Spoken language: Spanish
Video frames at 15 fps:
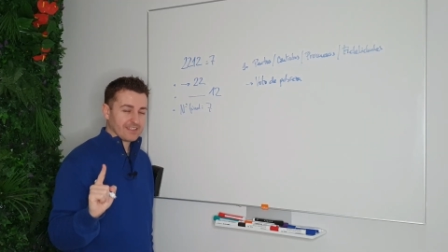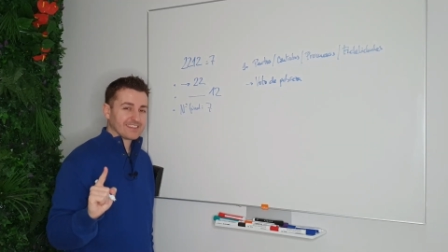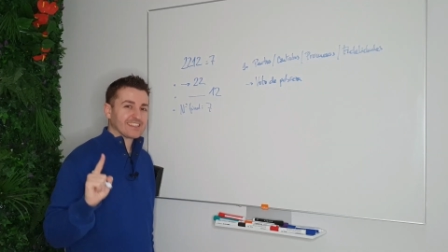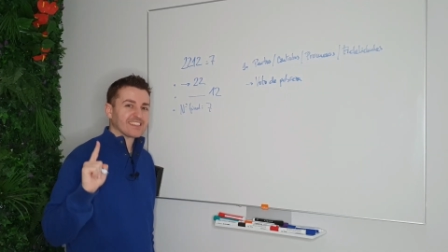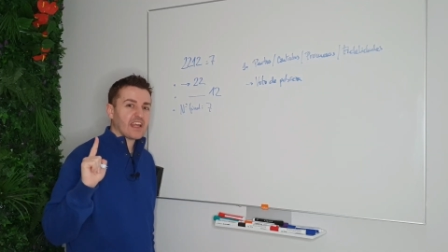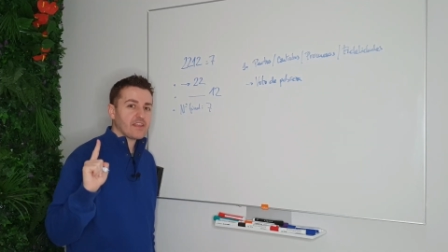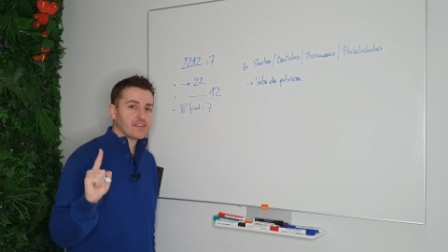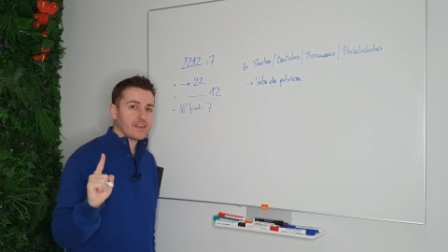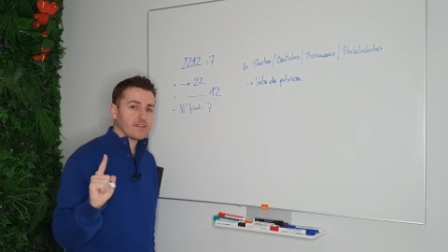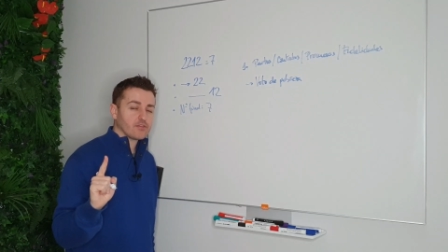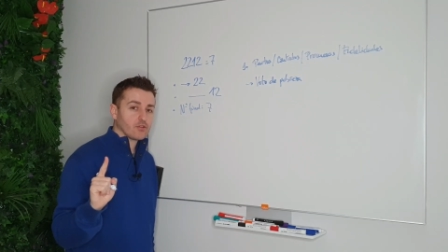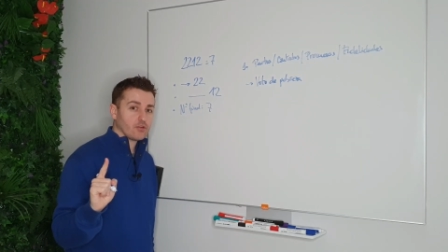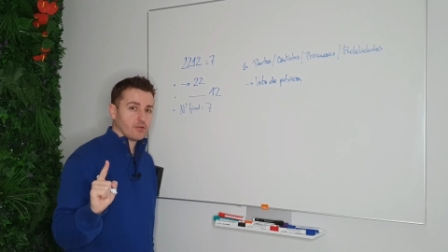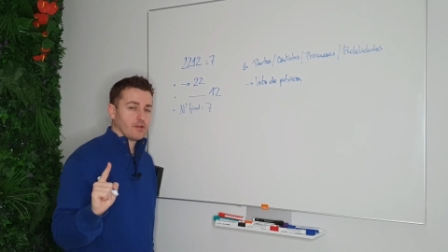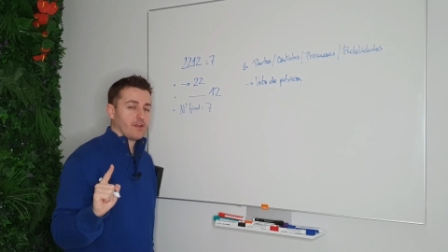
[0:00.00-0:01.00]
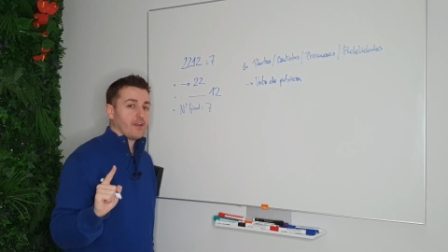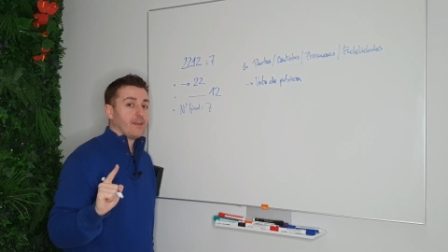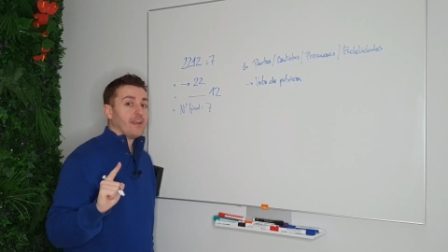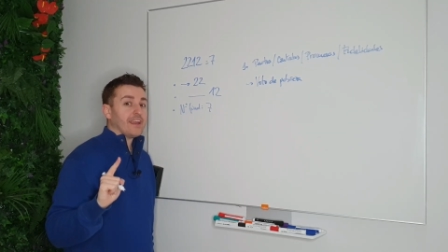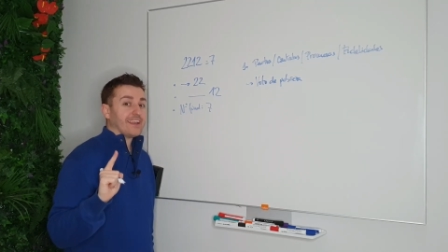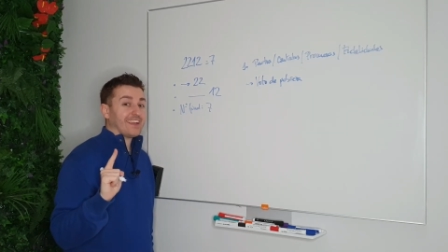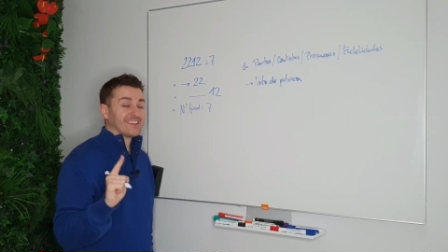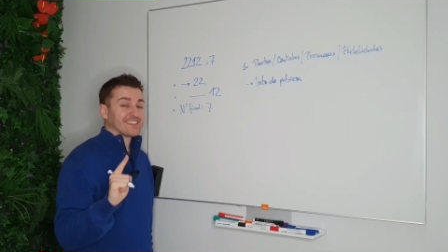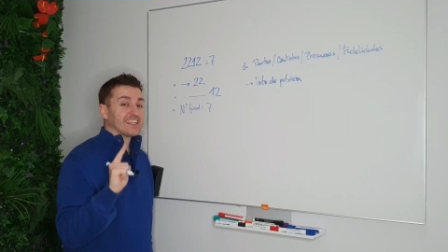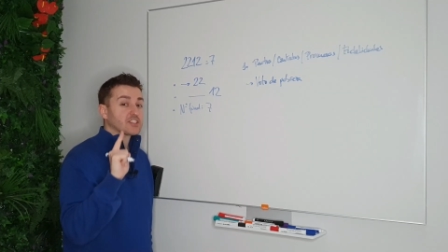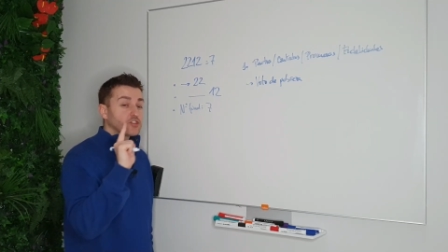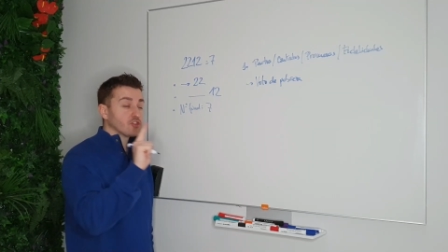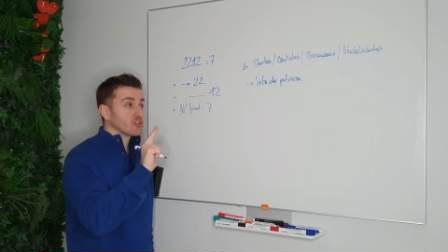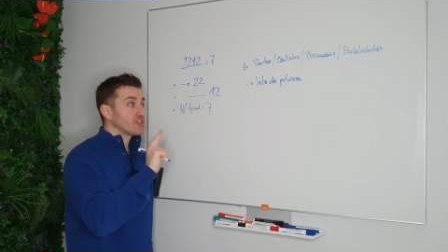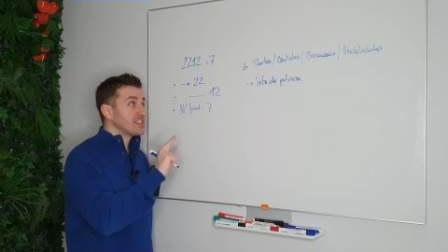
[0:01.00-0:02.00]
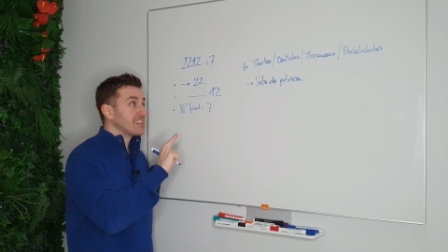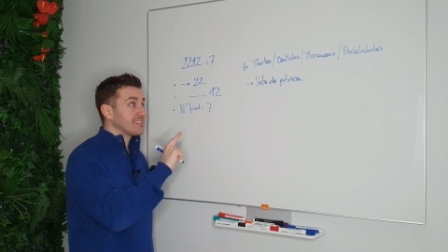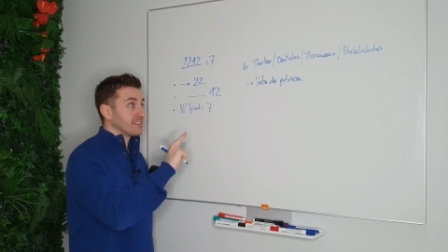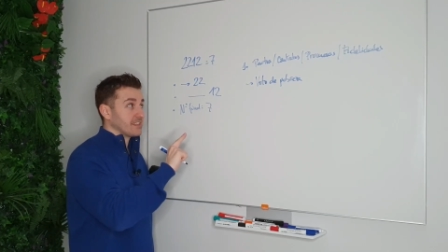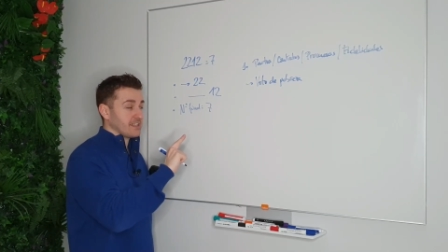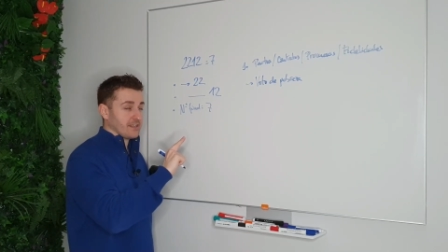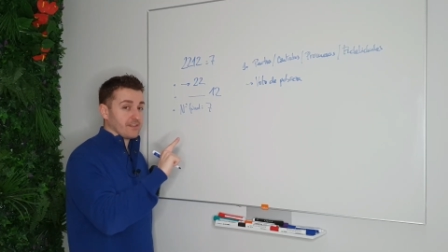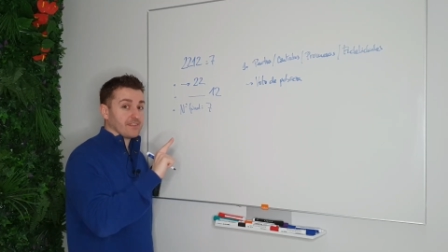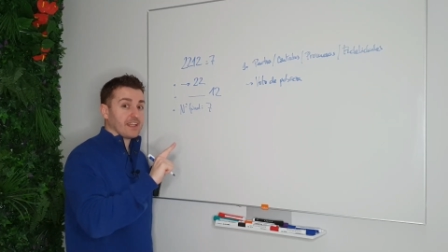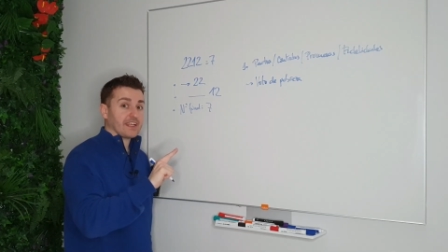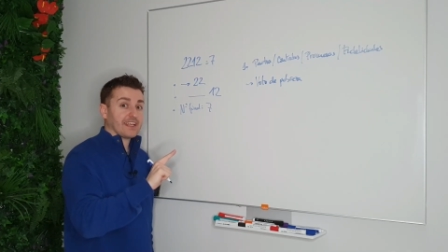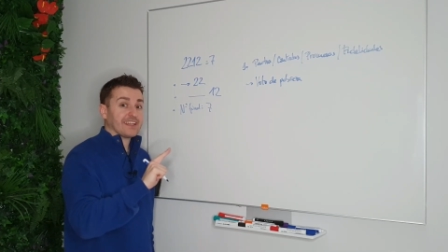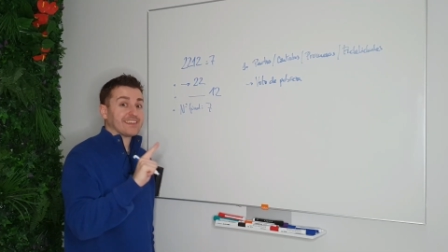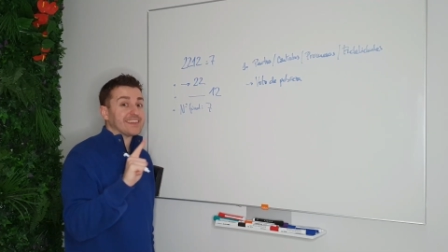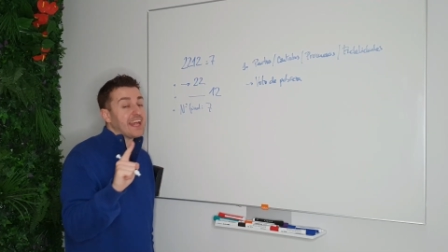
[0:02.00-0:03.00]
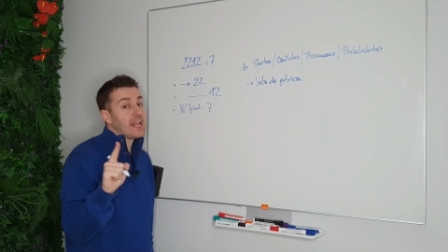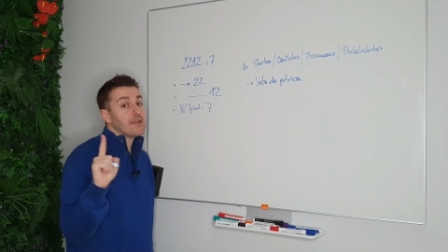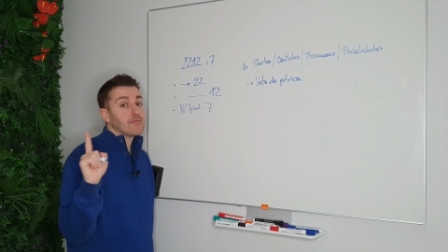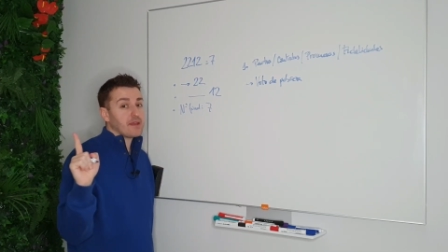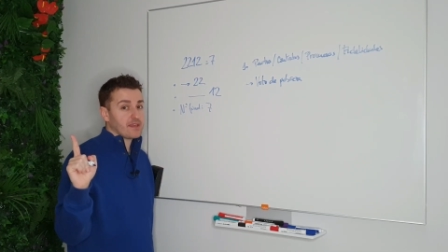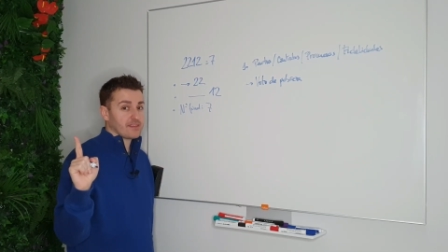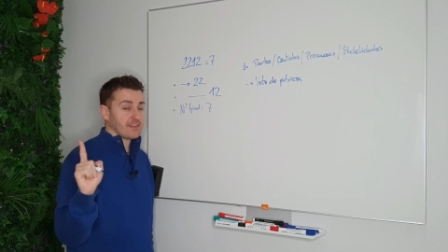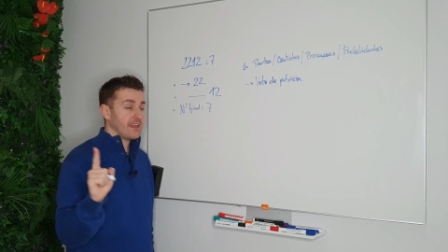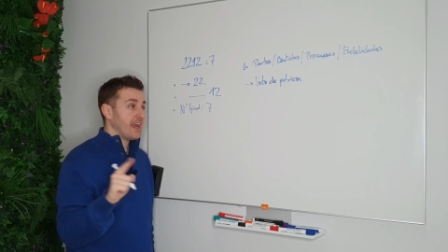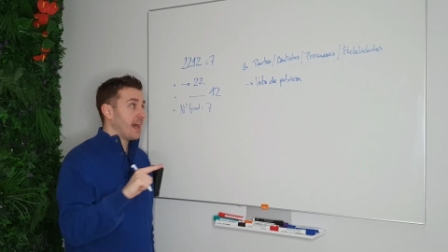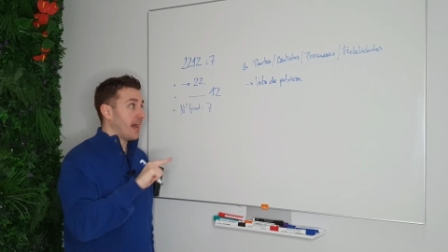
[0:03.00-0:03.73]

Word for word: Te está diciendo que seas consciente de que tal vez